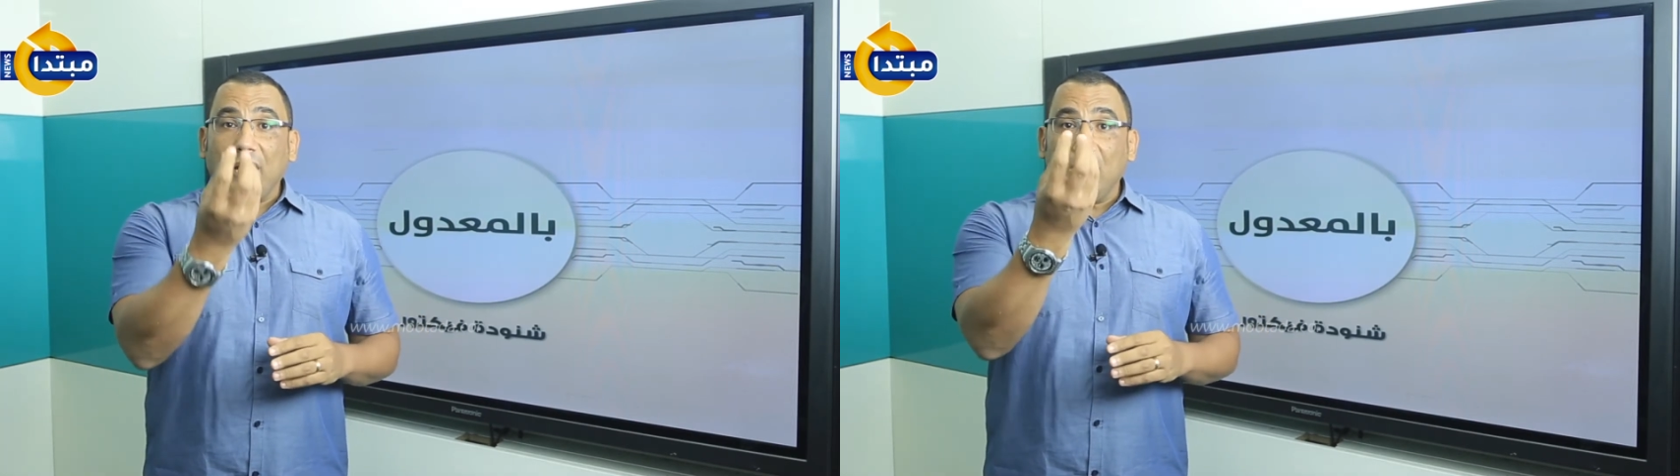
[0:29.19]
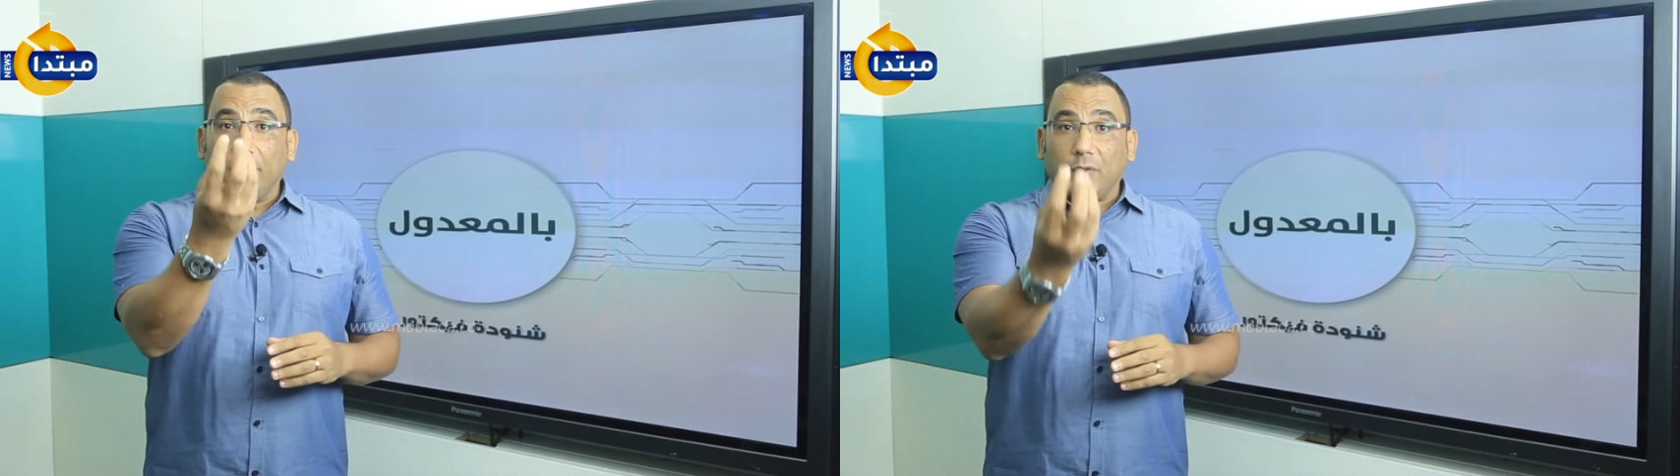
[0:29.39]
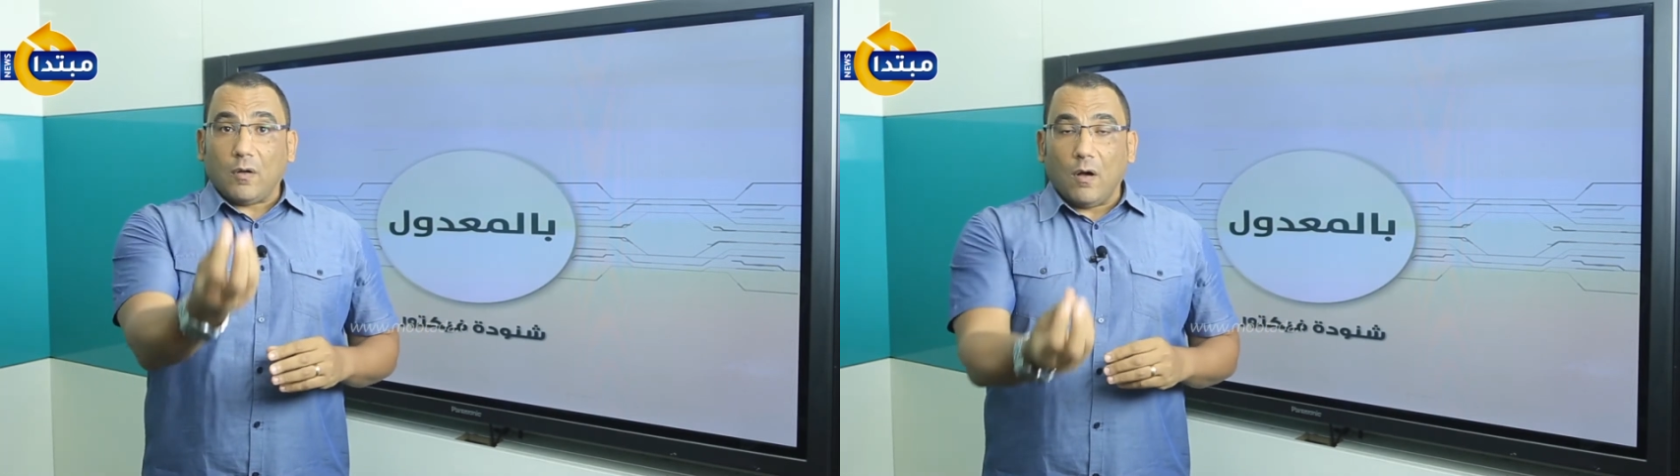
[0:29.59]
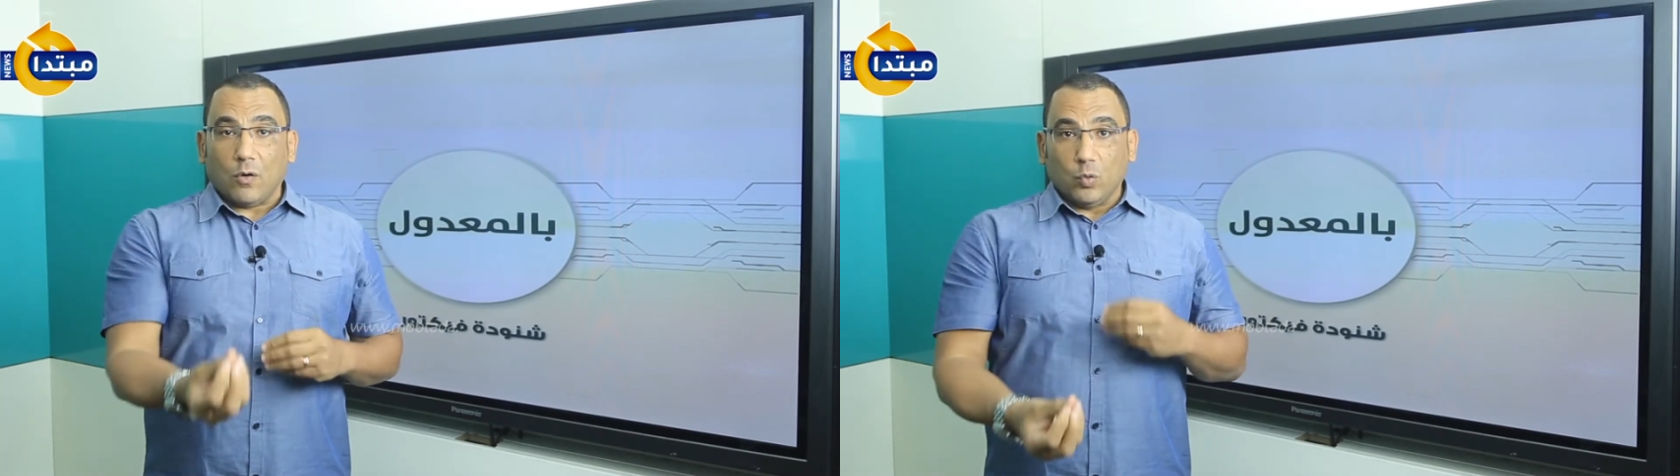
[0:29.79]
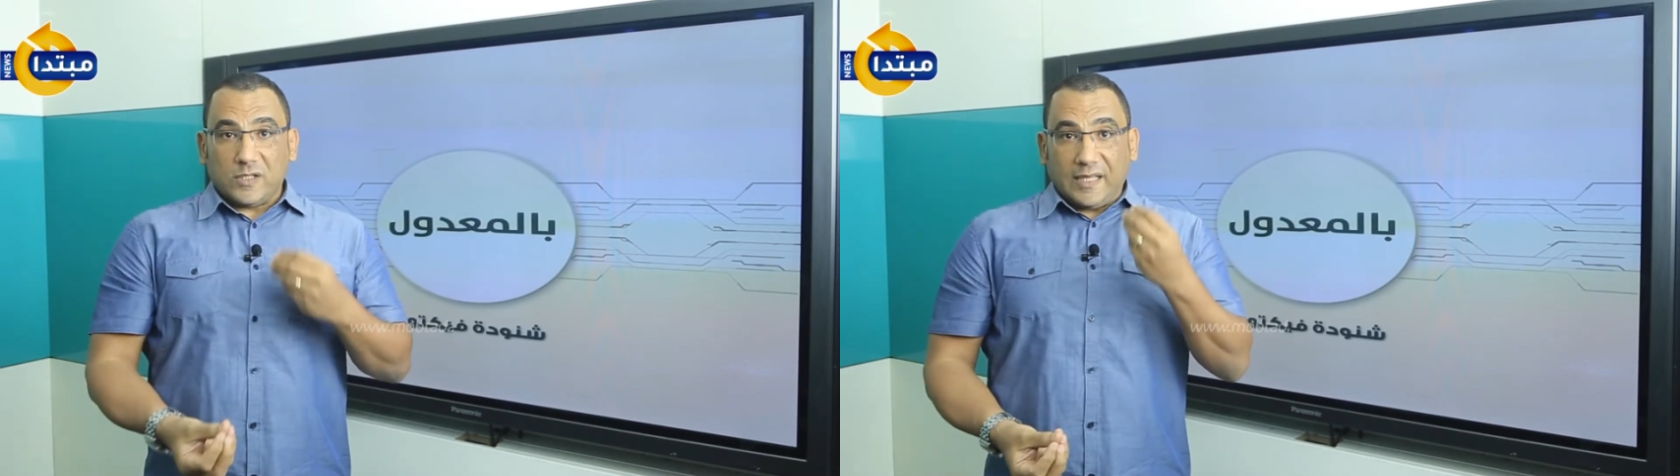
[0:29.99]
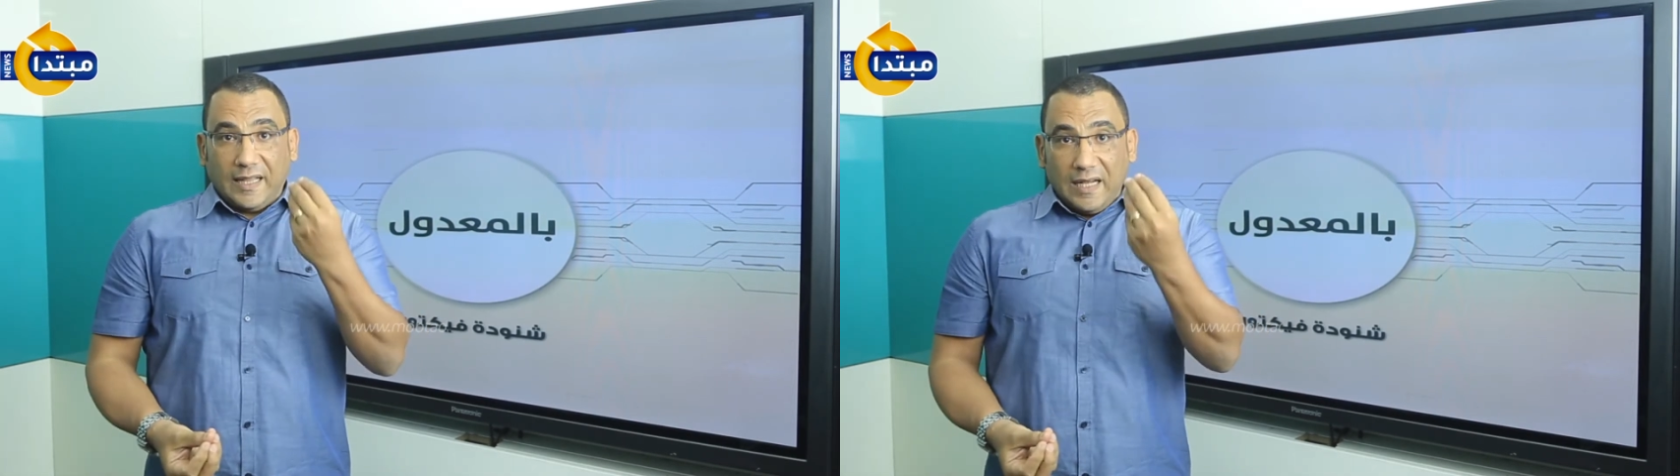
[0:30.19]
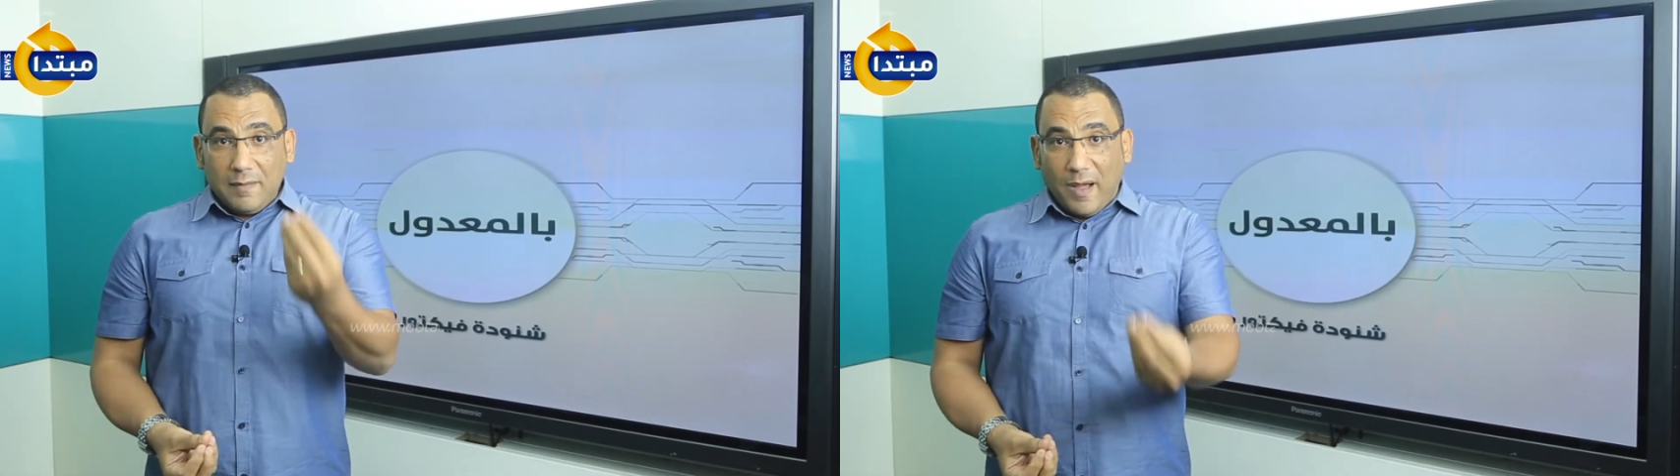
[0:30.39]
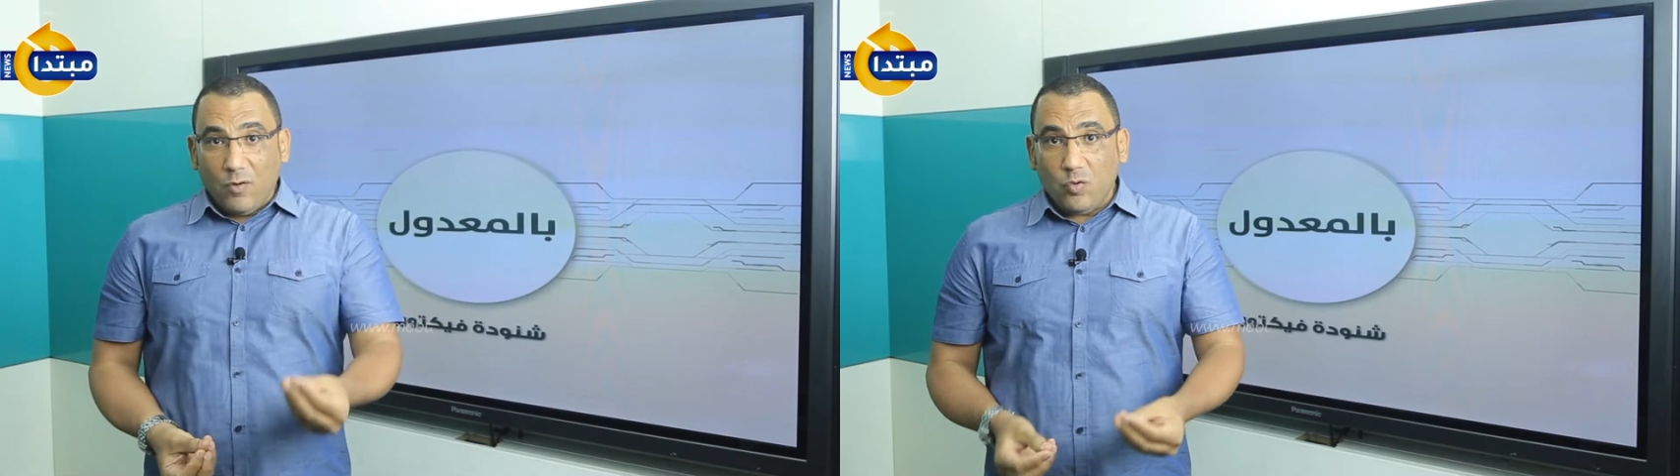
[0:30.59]
الابتكار واستغلال
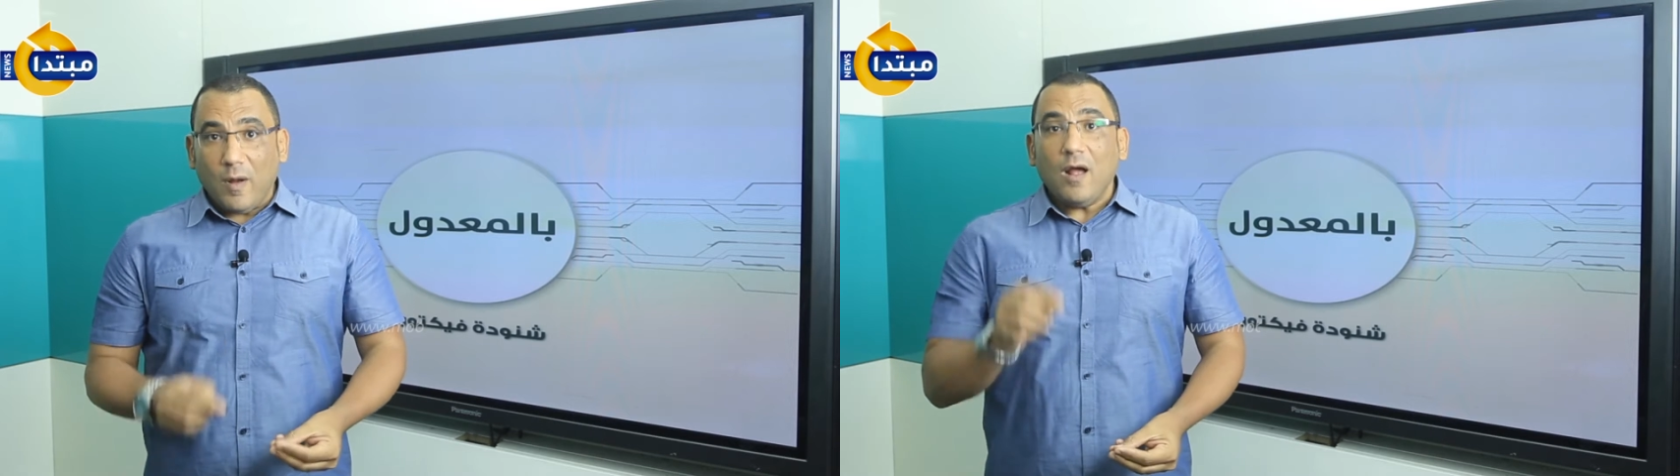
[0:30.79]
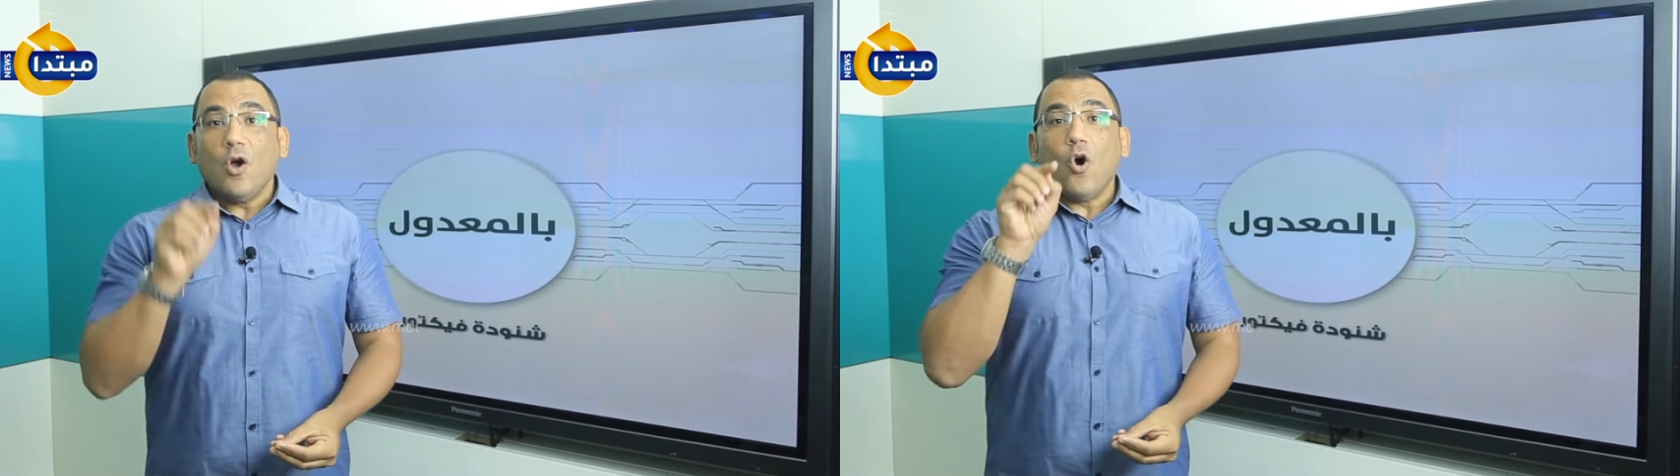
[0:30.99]
المعلومة